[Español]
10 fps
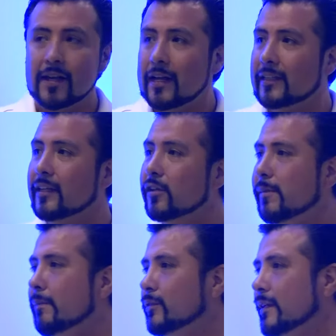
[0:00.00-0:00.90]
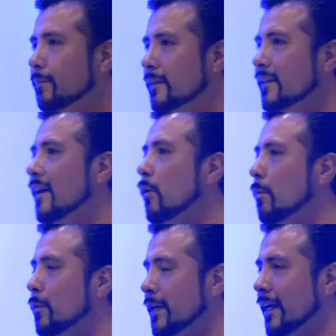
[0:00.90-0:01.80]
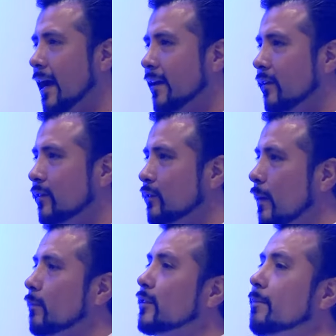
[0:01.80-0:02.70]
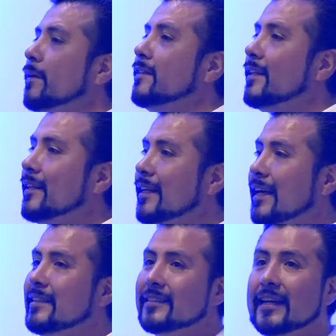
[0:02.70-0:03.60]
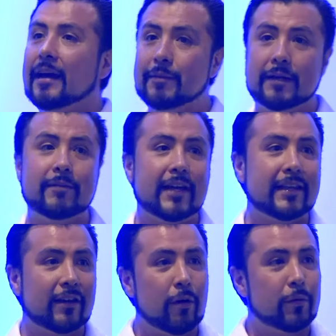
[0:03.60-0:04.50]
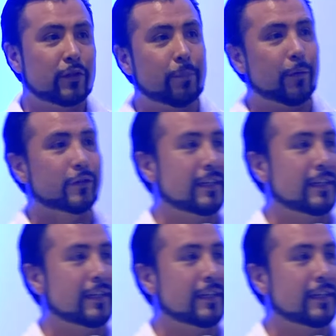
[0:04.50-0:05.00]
El día de hoy vamos a aprender a comunicarnos, vamos a aprender qué dice la Biblia de cómo yo puedo